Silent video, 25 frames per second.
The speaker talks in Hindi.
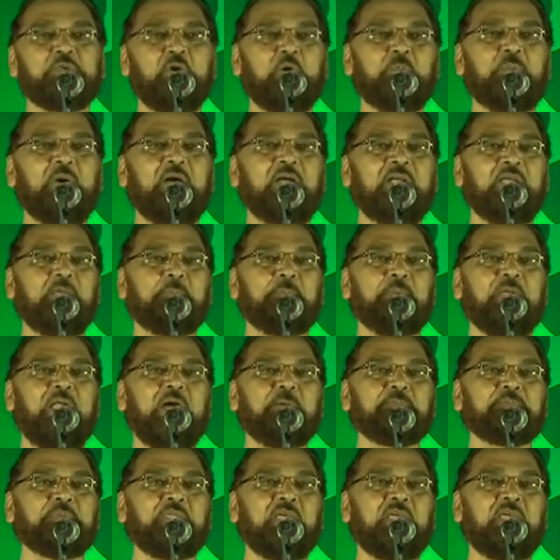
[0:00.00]
सौभाग्य
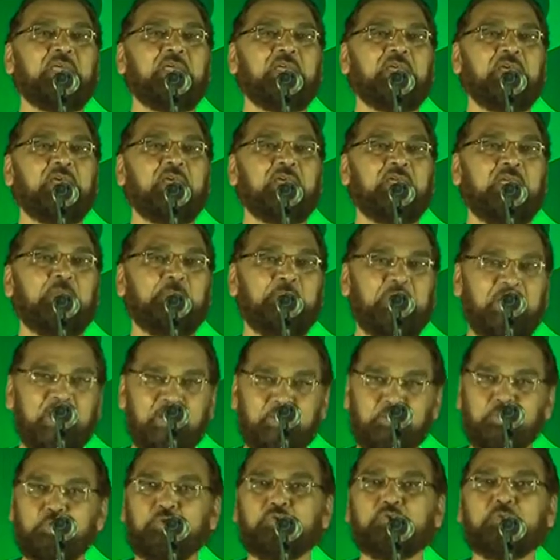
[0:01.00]
प्राप्त है कि मेरे
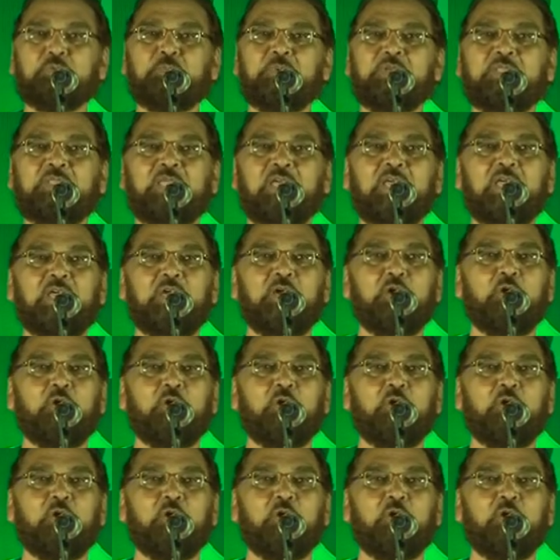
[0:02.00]
दोस्त भी थे